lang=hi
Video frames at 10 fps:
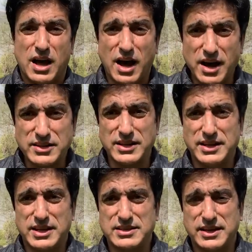हर
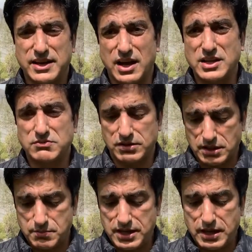तरीके से ईरान इस वक्त
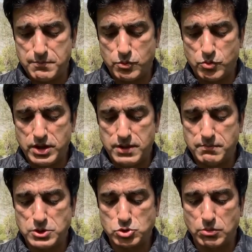हमले की पूरी
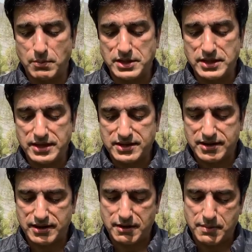मनसूबाबंदी
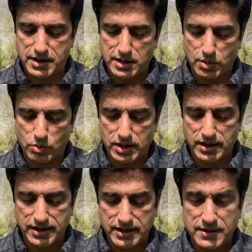करके बैठा हुआ
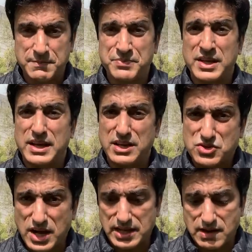है
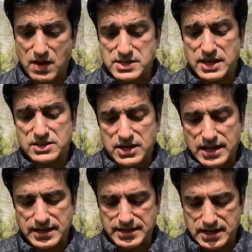इसराइल के हवाले से
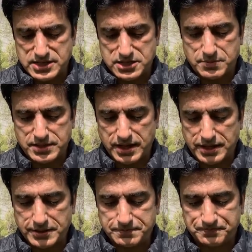इसराइल की इंटेलिजेंस बता रही है